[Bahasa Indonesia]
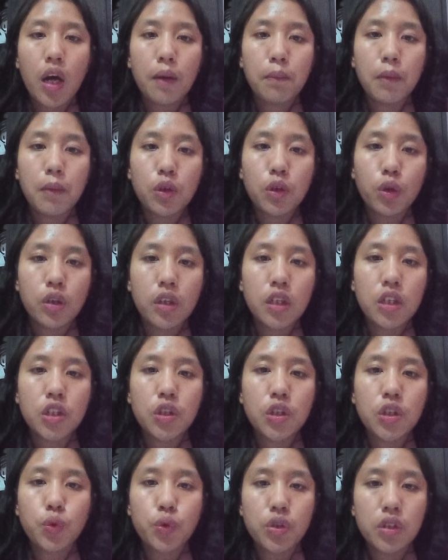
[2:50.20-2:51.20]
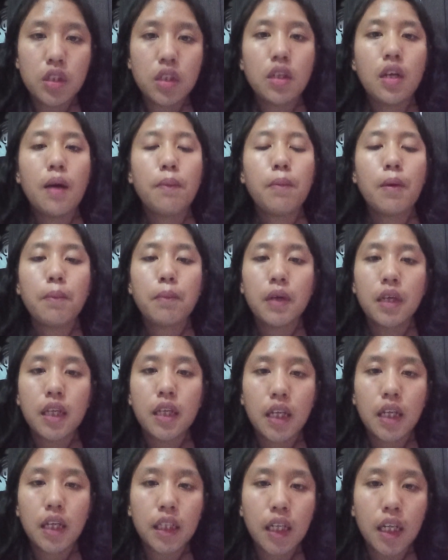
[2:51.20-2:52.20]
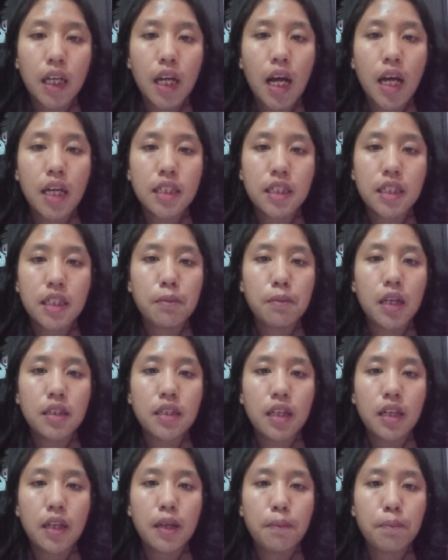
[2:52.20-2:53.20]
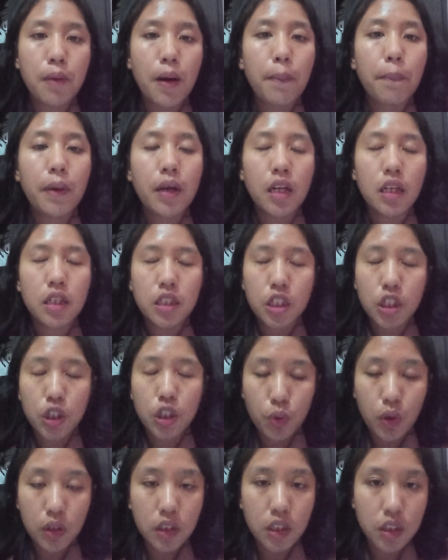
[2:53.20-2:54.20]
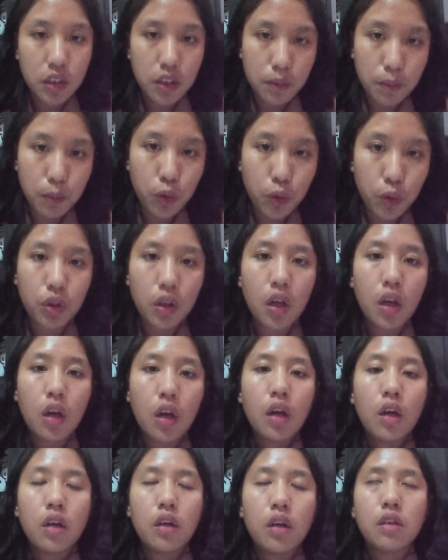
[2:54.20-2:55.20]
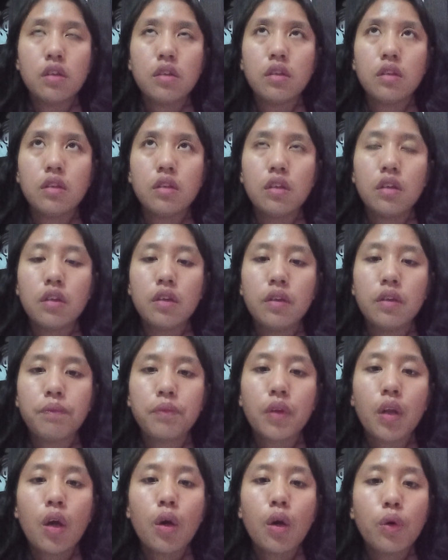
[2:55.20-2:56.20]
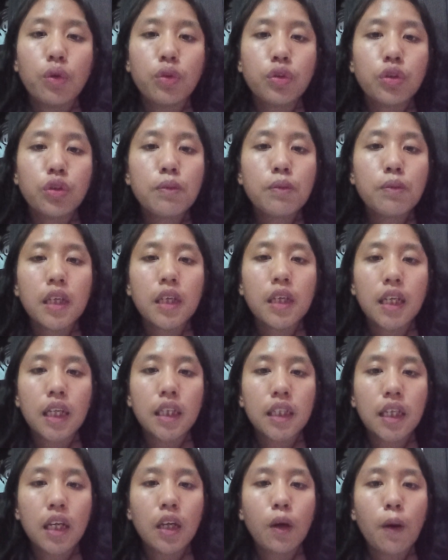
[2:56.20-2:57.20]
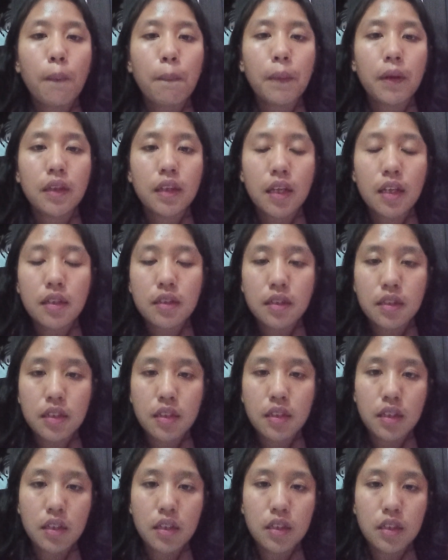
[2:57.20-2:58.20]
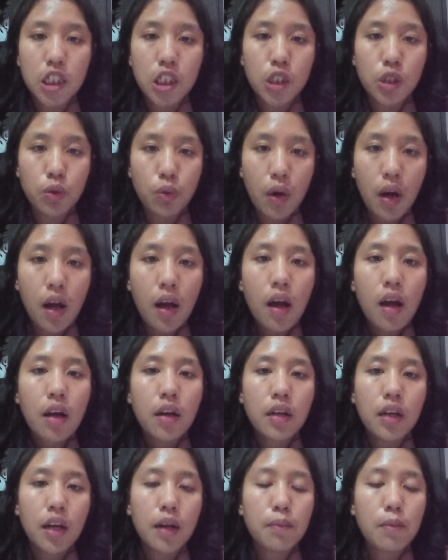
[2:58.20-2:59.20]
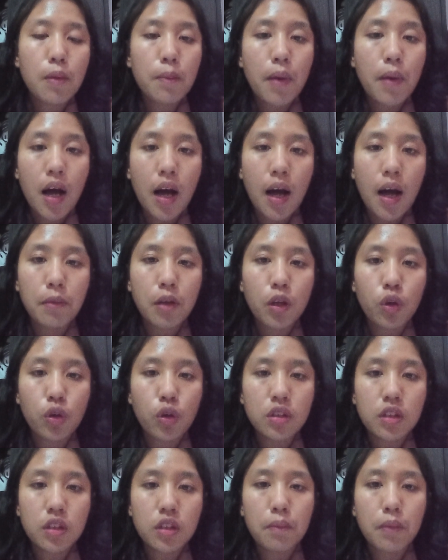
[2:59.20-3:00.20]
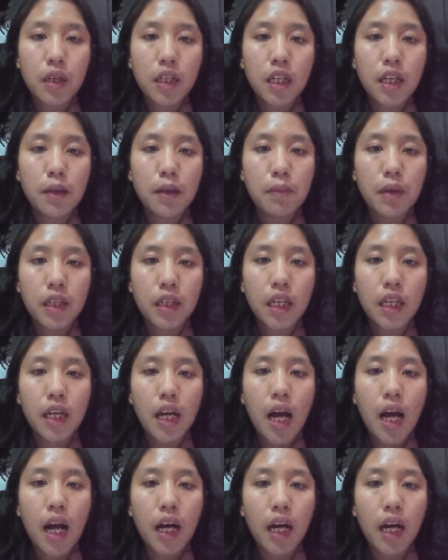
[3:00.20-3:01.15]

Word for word: dengan metode diskusi dapat meningkatkan hasil belajar IPA pada siswa tersebut. Eh, untuk meningkatkan kompetensi siswa dalam memahami bagian-bagian